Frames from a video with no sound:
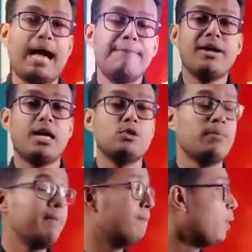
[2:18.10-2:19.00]
আমরা
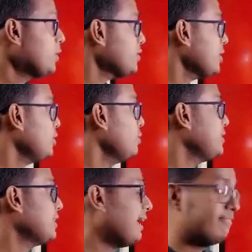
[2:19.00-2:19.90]
তোমার পঞ্চাশটিরও
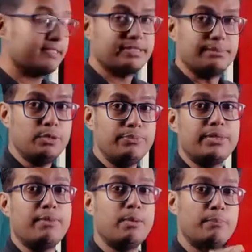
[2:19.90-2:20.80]
বেশি লাইফ ক্লাস নেব
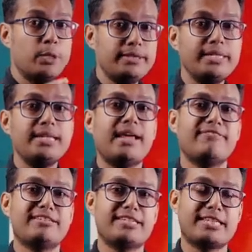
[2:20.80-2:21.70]
এবং প্রত্যেকটি লাইফ
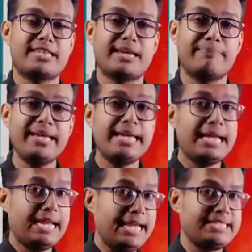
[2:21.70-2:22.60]
ক্লাসের সাথে থাকবে
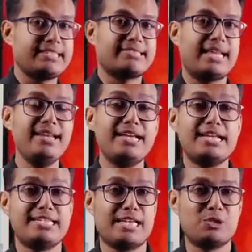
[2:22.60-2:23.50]
লেকচার স্লাইড
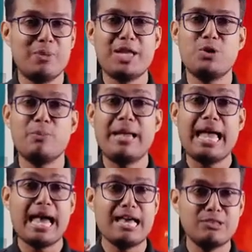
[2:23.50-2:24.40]
যা তোমাকে করবে
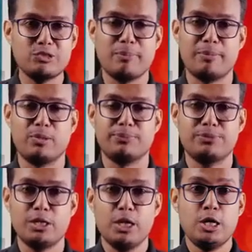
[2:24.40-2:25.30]
আনস্টপেবল
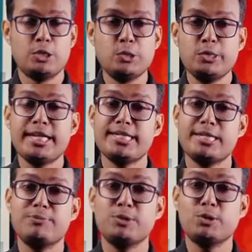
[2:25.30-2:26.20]
শুরু থেকে
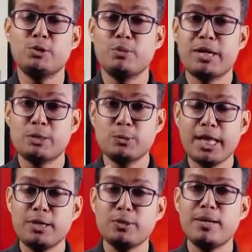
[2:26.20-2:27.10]
শেষ পর্যন্ত তোমার
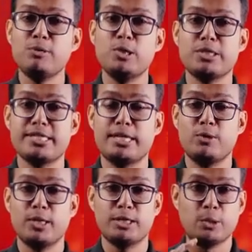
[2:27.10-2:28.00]
কোথায় কোথায় ভুল হচ্ছে
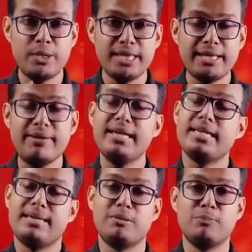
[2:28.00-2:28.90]
সেগুলোকে ধরিয়ে দেওয়া
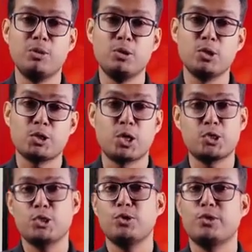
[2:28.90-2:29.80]
এবং ভুলগুলো
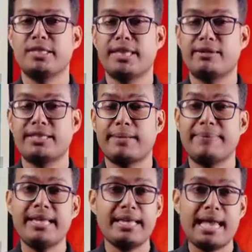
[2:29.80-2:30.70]
সংশোধন করে দেওয়াই
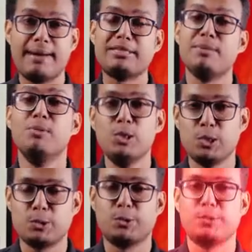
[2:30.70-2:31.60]
থাকবে আমাদের মূল
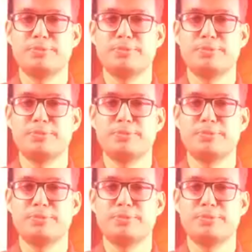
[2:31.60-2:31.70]
লক্ষ্য